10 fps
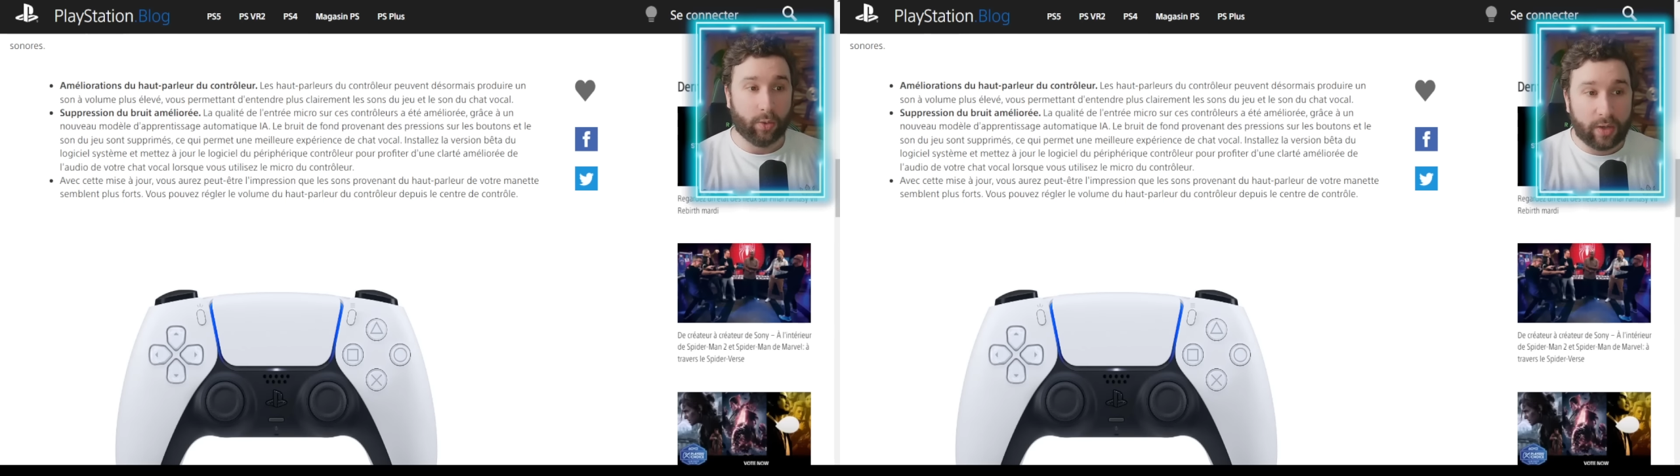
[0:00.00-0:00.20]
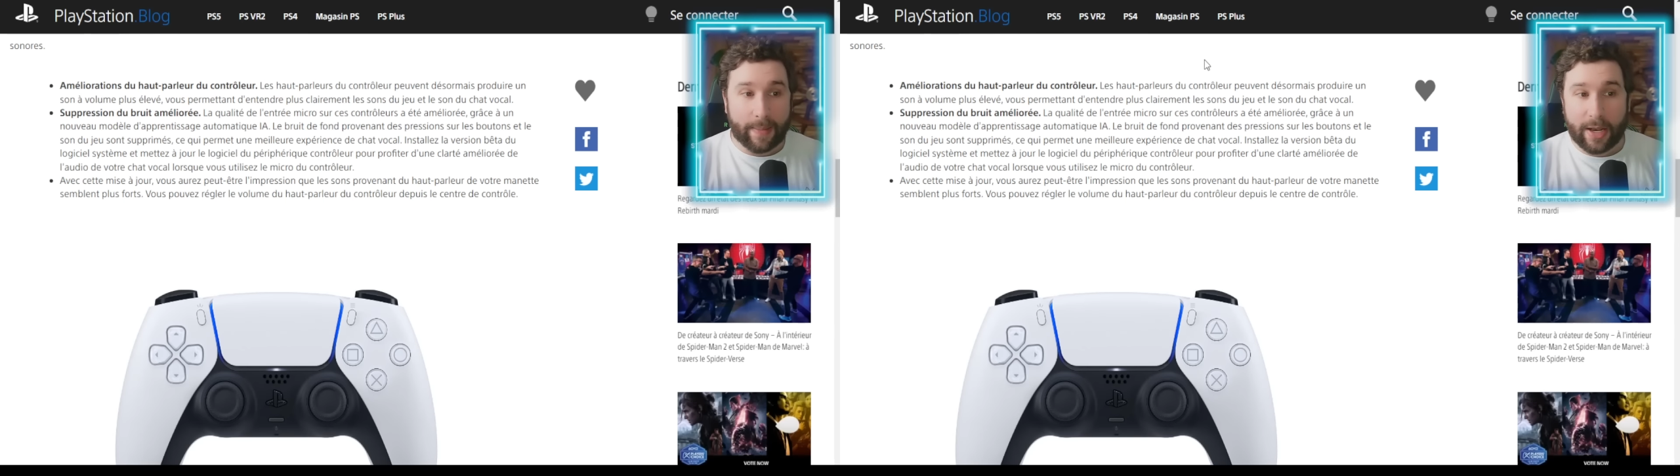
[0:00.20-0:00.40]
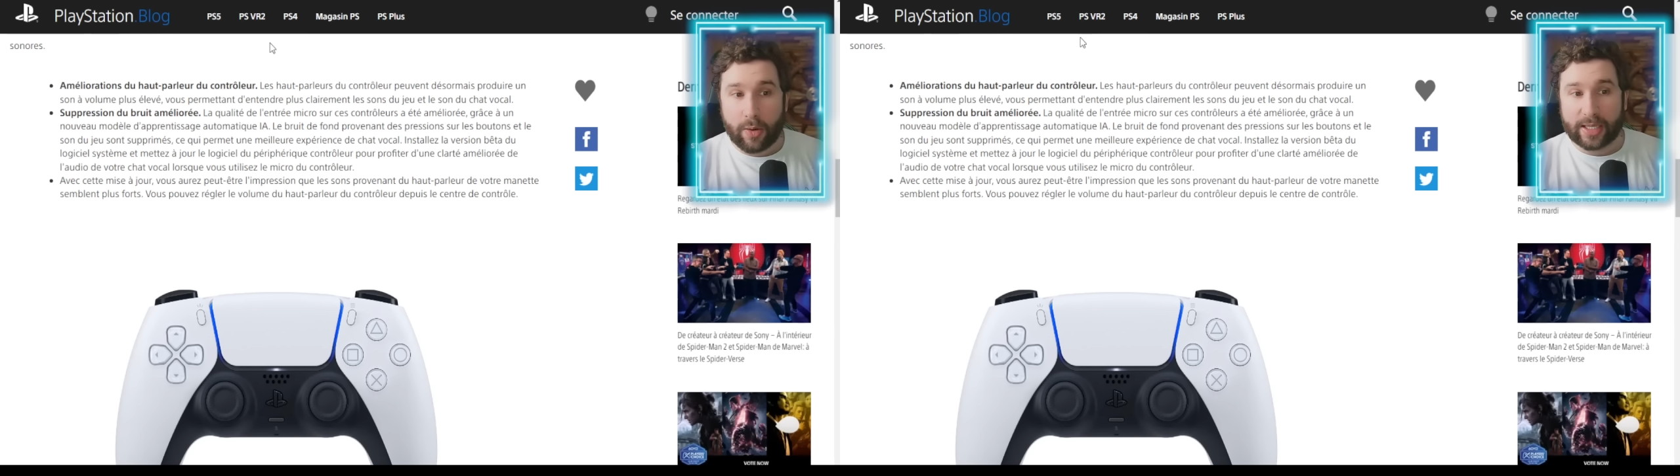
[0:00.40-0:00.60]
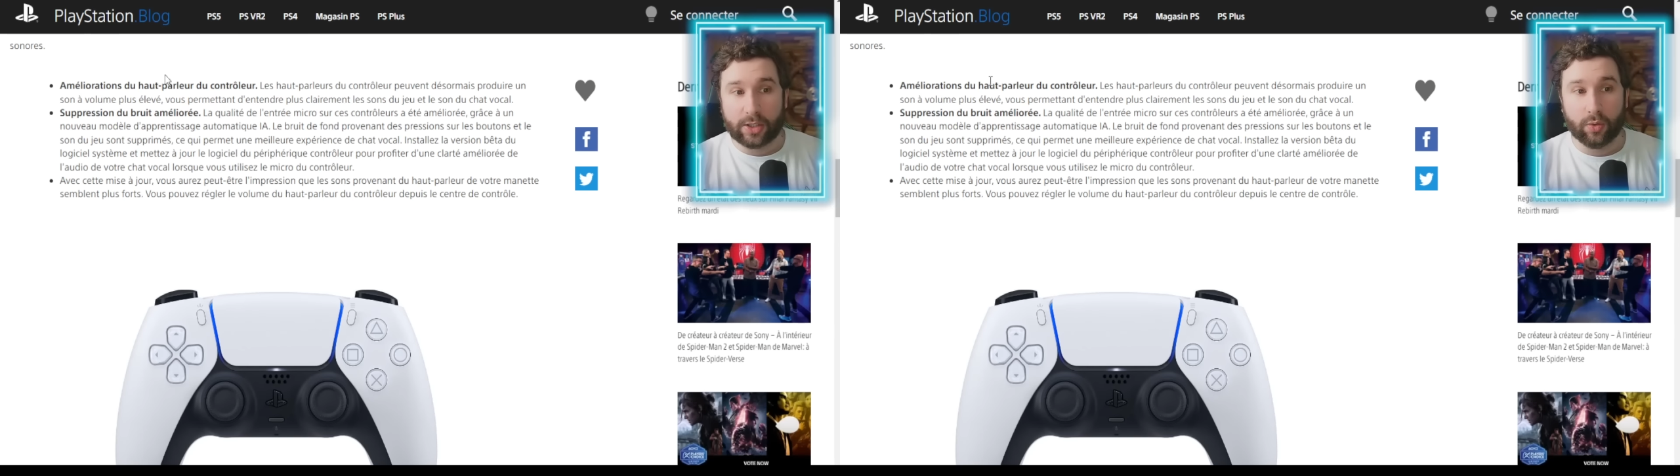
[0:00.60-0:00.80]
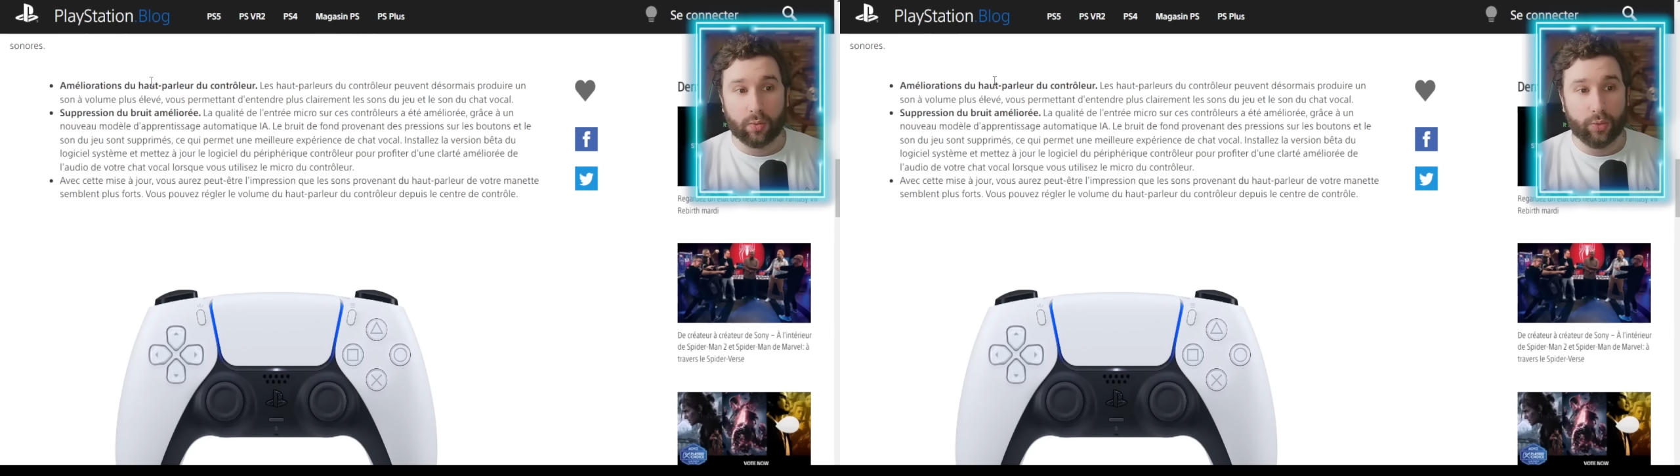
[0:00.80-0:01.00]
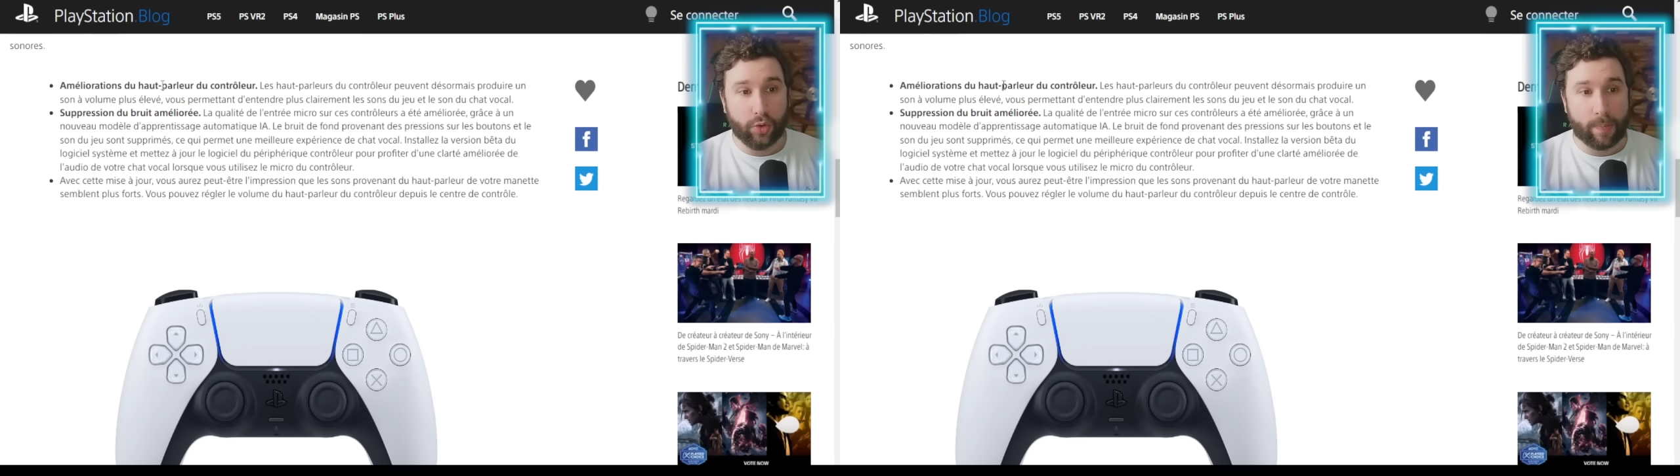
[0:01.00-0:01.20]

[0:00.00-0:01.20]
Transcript: Donc amélioration du